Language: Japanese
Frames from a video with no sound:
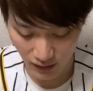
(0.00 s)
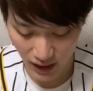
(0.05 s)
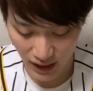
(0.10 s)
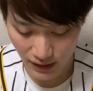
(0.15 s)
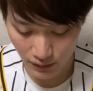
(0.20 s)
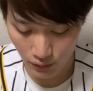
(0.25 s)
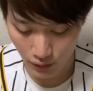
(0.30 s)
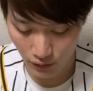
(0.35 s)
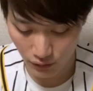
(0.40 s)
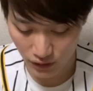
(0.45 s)
違う、
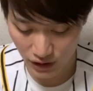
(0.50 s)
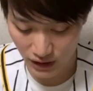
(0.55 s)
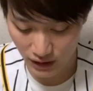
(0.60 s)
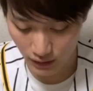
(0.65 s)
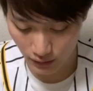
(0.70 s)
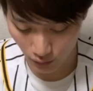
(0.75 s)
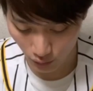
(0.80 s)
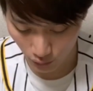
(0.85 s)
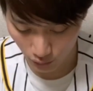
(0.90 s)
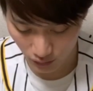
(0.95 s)
ライトへの
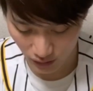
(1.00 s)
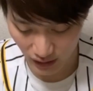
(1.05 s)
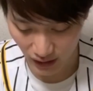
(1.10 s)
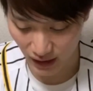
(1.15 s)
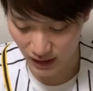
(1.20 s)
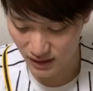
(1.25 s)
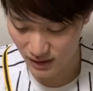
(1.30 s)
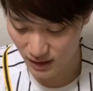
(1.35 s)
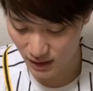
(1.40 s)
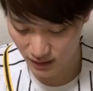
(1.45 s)
ヒットって
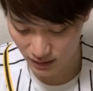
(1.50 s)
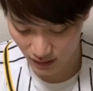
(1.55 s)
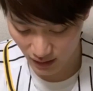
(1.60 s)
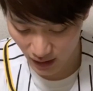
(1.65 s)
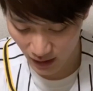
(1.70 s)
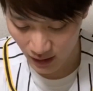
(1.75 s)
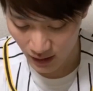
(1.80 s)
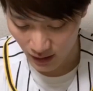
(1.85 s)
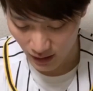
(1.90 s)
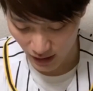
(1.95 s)
感じです
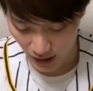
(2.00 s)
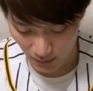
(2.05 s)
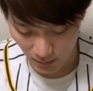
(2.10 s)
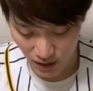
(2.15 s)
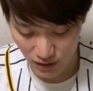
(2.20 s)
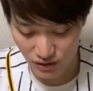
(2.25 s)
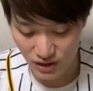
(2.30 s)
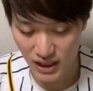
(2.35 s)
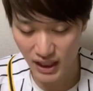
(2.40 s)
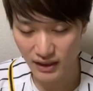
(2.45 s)
ね。えー、
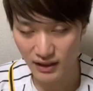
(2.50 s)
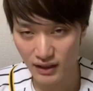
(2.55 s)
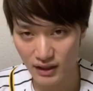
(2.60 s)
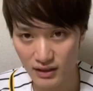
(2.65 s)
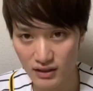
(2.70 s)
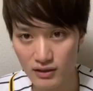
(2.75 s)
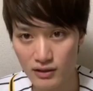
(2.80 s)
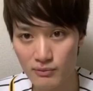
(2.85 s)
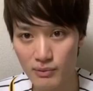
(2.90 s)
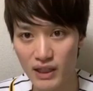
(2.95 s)
マルチ安打
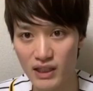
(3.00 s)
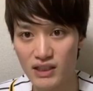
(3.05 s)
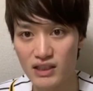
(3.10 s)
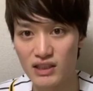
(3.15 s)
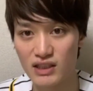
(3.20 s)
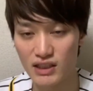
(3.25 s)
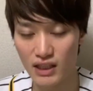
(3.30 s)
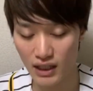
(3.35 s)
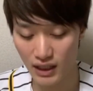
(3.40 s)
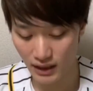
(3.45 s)
です。素晴ら
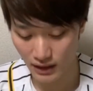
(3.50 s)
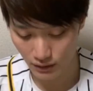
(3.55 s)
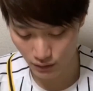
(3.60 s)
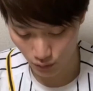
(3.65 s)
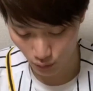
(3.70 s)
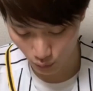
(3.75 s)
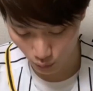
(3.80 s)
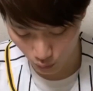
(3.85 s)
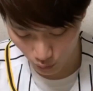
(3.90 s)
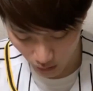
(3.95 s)
しいんじゃないで
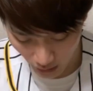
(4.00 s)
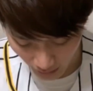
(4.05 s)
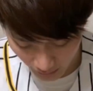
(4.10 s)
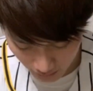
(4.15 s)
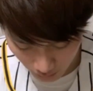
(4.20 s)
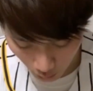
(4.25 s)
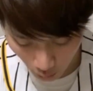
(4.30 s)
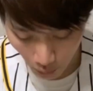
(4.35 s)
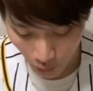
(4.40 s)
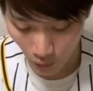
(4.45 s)
しょう
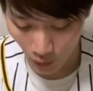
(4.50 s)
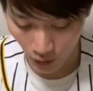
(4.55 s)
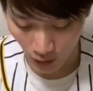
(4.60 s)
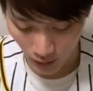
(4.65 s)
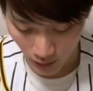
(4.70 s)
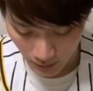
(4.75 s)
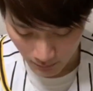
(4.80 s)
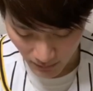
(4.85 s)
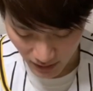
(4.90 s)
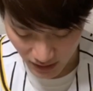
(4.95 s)
か、と。
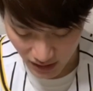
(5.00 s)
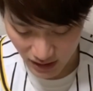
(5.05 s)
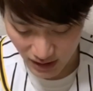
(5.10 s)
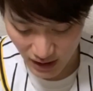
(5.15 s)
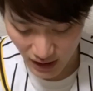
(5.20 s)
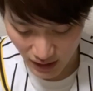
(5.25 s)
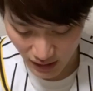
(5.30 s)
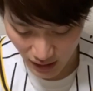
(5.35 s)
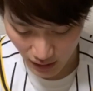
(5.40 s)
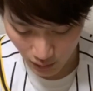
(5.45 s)
まあ、実際